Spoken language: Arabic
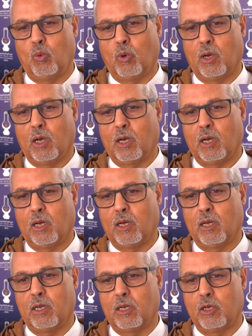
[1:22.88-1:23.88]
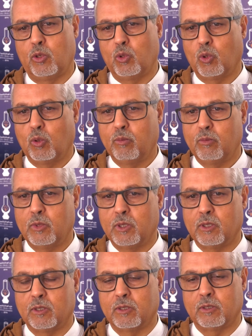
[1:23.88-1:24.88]
واليوم
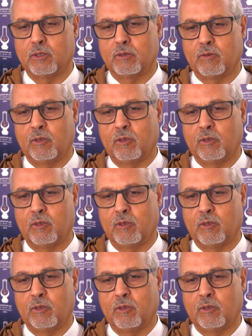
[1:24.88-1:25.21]
آه،